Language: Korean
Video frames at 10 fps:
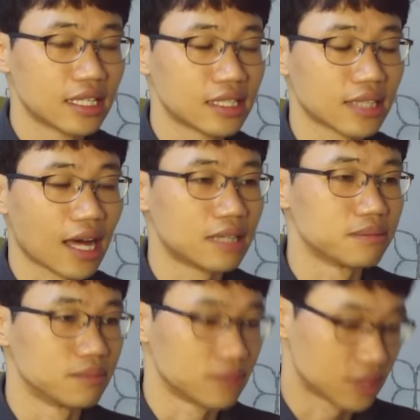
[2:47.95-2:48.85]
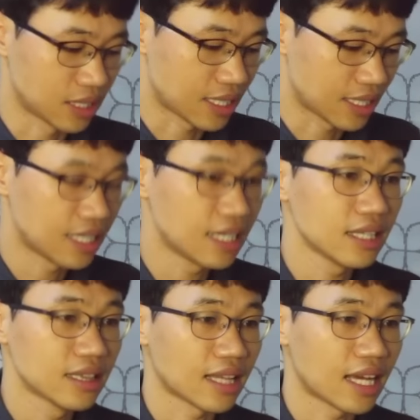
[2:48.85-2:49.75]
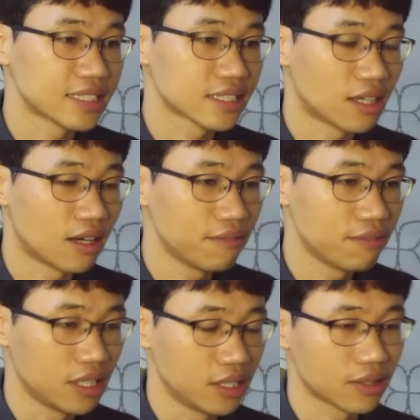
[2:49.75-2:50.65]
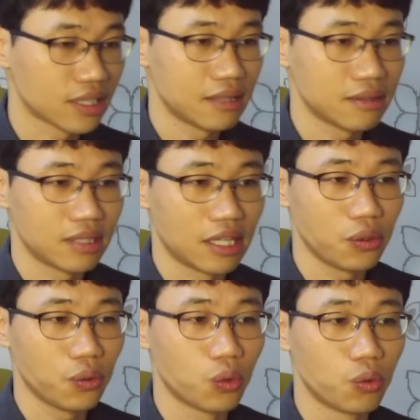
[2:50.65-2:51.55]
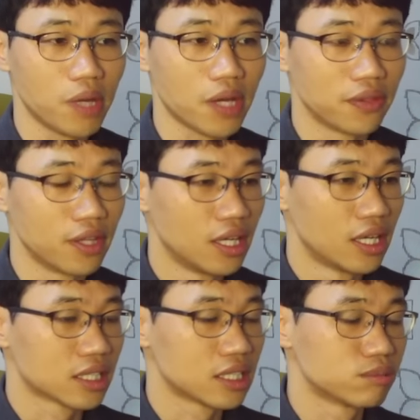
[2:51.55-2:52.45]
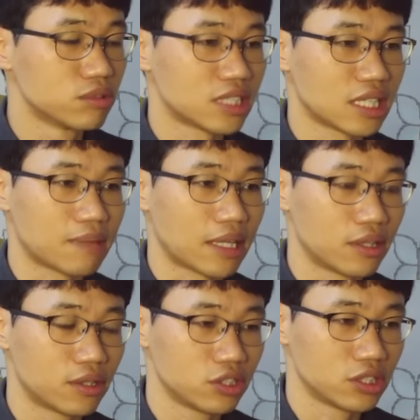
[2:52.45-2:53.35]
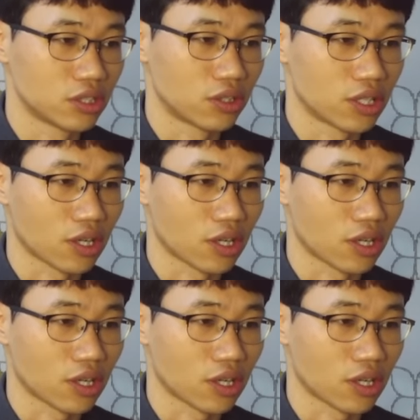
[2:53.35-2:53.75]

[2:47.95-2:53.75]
그 다음 그냥 likes coffee 이렇게 내려오면 그 문장이 만들어지는 거예요.